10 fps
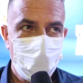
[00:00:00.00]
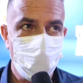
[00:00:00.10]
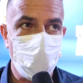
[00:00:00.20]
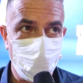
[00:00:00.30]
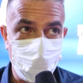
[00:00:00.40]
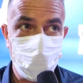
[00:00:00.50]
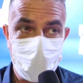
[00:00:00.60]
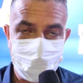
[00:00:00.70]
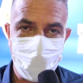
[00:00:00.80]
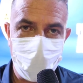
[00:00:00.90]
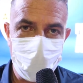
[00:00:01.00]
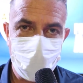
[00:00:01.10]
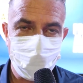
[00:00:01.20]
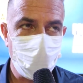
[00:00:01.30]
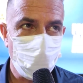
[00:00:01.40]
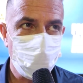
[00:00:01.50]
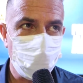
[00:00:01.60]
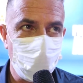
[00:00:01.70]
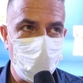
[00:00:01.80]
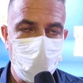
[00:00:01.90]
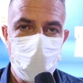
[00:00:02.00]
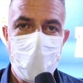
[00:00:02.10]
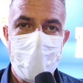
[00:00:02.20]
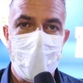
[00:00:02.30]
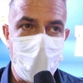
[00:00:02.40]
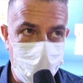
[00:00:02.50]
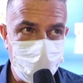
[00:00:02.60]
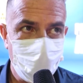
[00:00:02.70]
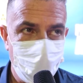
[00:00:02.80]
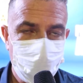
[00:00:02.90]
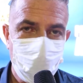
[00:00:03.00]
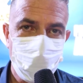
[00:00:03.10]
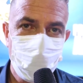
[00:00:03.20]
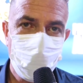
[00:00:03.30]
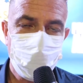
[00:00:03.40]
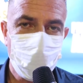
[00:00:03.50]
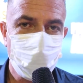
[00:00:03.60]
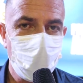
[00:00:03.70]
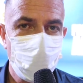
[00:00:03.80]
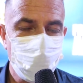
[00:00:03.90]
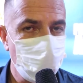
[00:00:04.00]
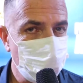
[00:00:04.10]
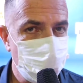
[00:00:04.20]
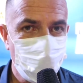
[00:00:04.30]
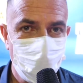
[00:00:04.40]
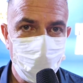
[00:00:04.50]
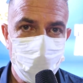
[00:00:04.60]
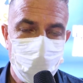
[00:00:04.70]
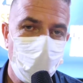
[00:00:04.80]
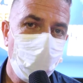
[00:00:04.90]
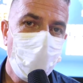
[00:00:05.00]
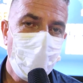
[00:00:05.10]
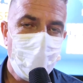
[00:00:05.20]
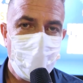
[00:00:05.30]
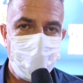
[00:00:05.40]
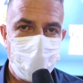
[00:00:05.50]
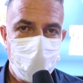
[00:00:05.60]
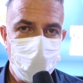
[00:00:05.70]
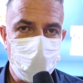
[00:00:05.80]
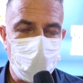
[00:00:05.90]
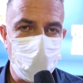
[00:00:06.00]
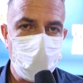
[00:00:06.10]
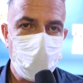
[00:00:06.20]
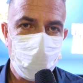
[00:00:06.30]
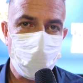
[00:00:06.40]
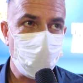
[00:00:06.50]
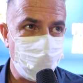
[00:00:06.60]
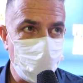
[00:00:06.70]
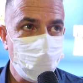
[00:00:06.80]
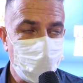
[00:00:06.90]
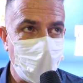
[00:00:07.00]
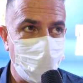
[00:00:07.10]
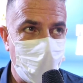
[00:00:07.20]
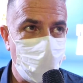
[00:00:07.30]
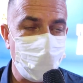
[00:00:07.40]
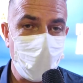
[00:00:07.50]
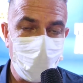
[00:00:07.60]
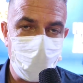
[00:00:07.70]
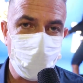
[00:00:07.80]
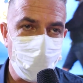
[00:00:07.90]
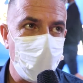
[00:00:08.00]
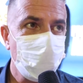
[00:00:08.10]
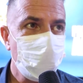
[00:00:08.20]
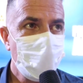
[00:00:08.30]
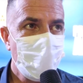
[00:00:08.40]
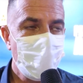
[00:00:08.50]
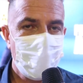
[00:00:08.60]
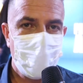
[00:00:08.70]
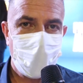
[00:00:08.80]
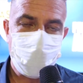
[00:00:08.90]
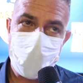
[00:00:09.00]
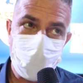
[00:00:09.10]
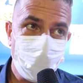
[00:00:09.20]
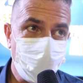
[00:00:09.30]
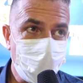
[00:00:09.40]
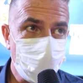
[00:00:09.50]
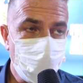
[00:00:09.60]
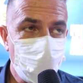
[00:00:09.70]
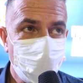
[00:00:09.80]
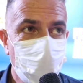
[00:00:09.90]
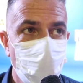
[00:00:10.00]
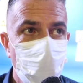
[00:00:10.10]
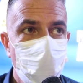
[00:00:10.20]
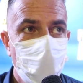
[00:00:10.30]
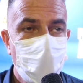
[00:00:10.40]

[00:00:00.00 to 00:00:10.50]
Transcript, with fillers: e vou continuar trabalhando para conseguir ainda mais recursos, porque eu tenho certeza e convicção de que se nós fizermos esse trabalho permanentemente, a cidade não vai ficar do jeito que ficou,